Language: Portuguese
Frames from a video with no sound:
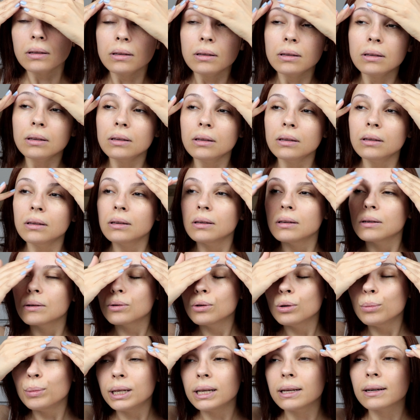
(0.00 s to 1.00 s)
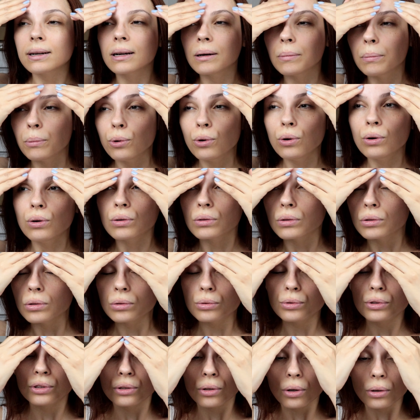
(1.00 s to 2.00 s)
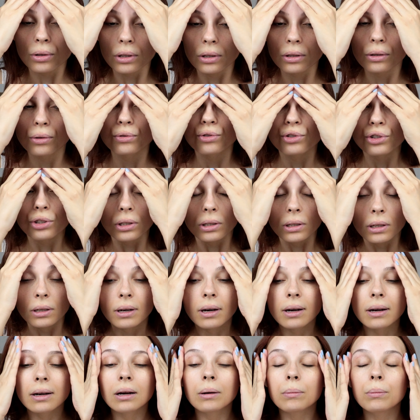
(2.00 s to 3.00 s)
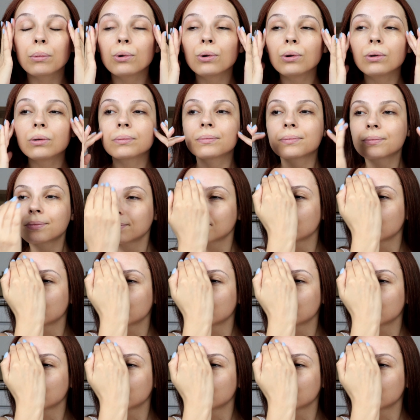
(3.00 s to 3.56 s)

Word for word: E como ele acabou, todo o estoque que eu tinha acabou,